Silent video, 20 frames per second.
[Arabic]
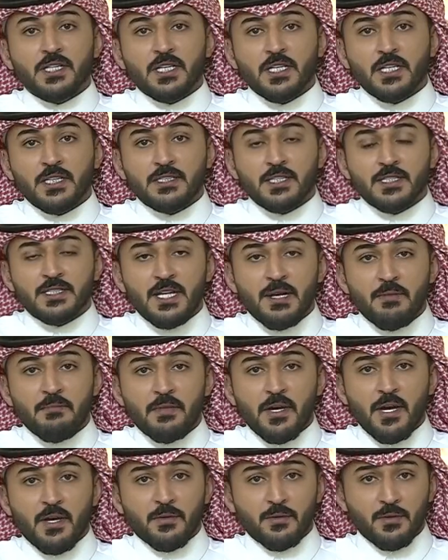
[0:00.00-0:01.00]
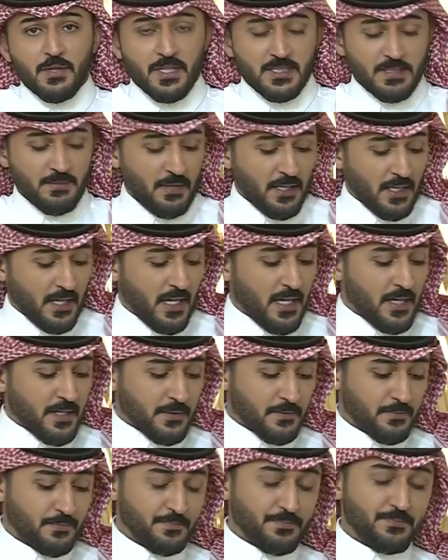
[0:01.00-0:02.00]
الالتزام بها نقول لها صباح
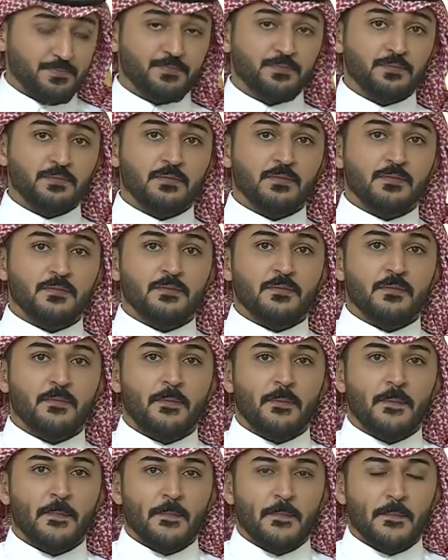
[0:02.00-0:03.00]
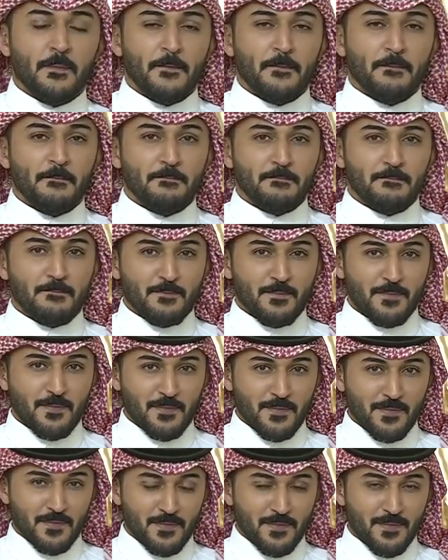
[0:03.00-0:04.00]
الخير صباح النور
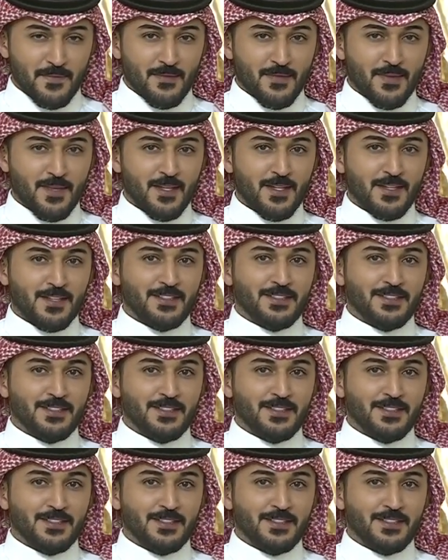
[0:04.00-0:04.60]
يا اهلا وسهلا